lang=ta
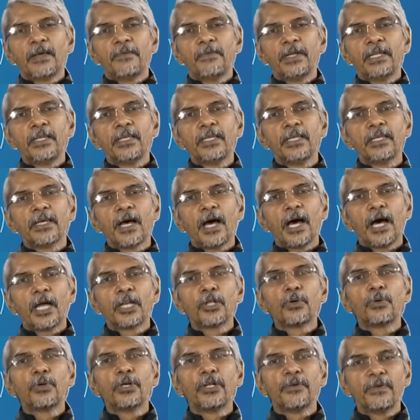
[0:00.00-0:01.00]
வெடி
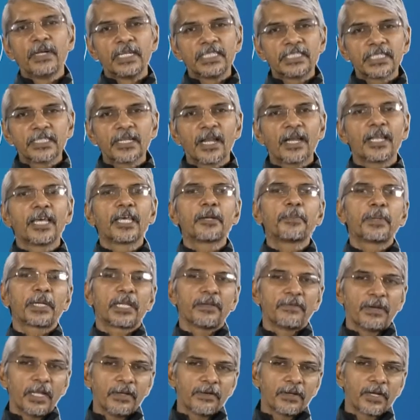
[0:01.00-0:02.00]
அணுகுண்டு வெடித்ததுனால ஏற்பட்ட
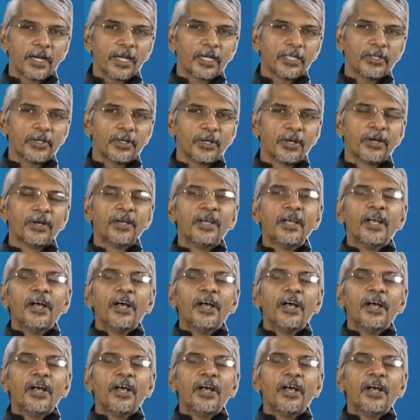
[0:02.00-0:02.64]
விளைவுகளாலேயும்